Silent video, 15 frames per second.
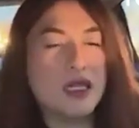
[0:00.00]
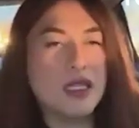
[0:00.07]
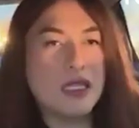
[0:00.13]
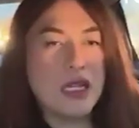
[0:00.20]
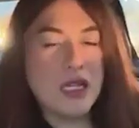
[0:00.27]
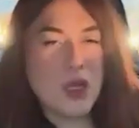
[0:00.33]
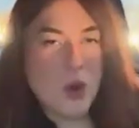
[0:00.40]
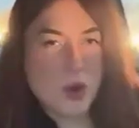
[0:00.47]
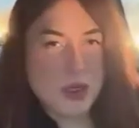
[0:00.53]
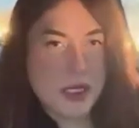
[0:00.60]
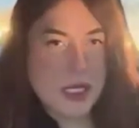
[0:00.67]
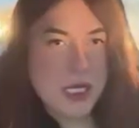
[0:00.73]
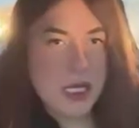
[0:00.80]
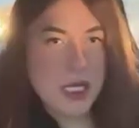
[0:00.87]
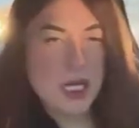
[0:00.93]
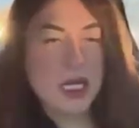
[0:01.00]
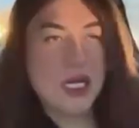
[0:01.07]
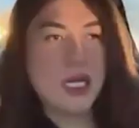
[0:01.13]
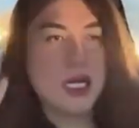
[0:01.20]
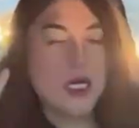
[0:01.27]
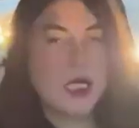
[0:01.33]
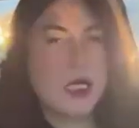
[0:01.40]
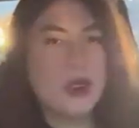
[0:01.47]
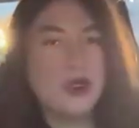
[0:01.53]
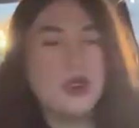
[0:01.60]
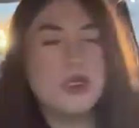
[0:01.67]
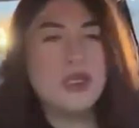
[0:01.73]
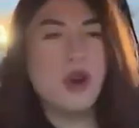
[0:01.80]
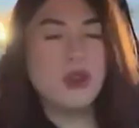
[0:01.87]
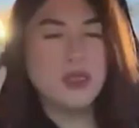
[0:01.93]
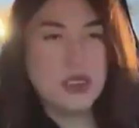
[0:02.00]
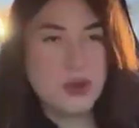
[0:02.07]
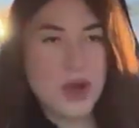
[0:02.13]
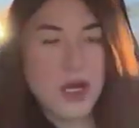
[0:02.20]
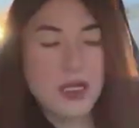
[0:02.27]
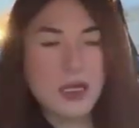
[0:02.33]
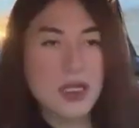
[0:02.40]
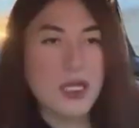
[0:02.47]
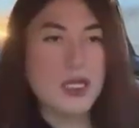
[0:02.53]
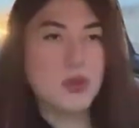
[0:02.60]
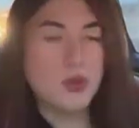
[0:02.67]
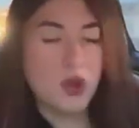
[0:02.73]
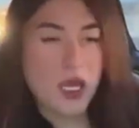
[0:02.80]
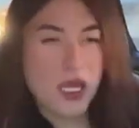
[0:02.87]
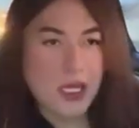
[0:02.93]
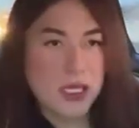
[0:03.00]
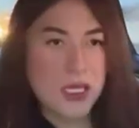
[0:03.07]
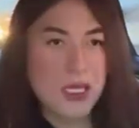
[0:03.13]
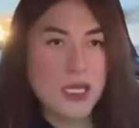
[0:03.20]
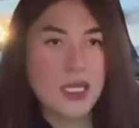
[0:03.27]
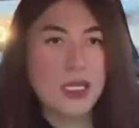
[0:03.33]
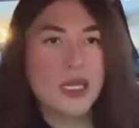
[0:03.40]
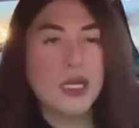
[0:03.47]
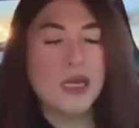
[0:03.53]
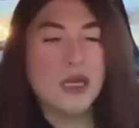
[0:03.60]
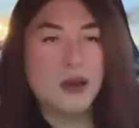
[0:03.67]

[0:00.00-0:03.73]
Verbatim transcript: yang ketiga di OC terus di OC juga ketemu lagi